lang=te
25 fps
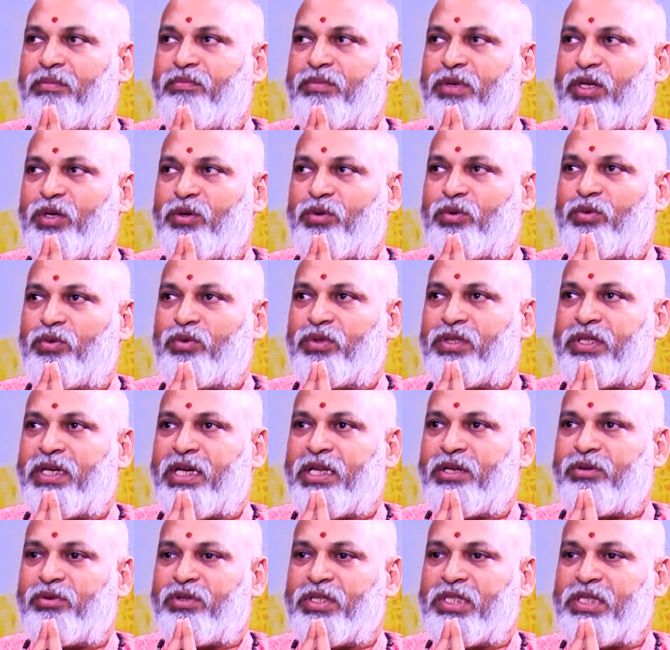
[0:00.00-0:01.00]
మీరు
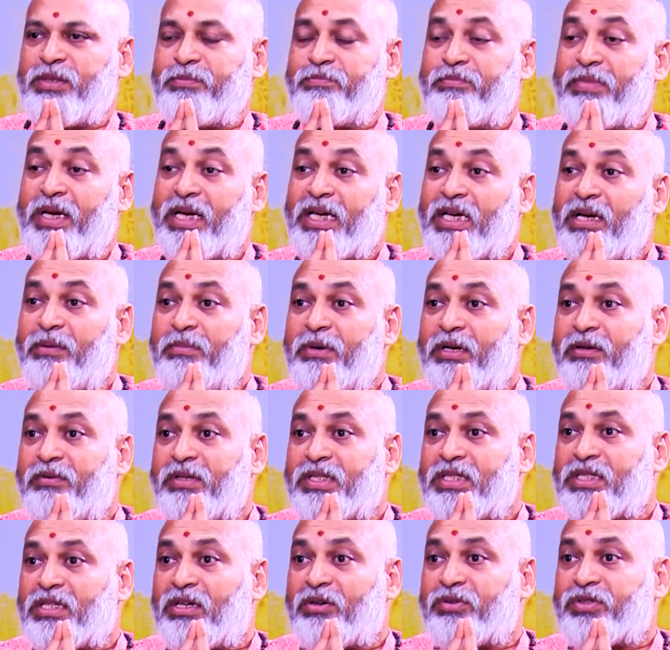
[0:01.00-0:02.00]
దేని గురించి
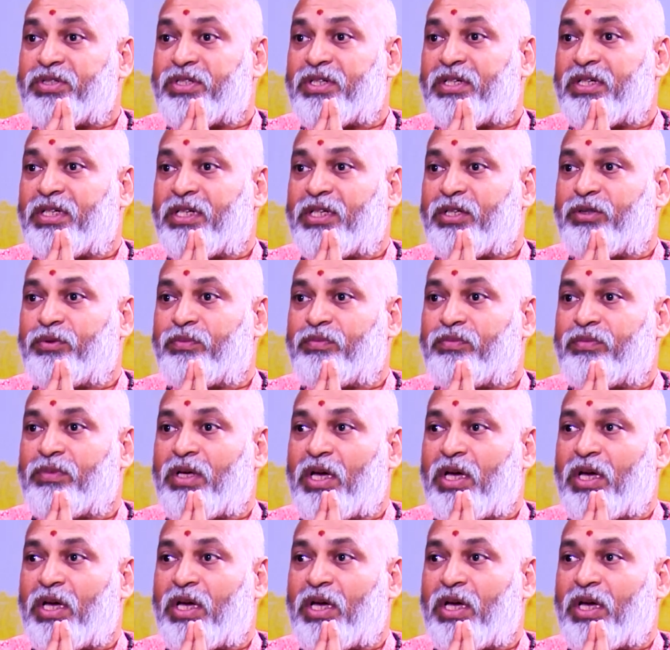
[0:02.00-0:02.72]
బెంగపడవలసిన అవసరం లేదు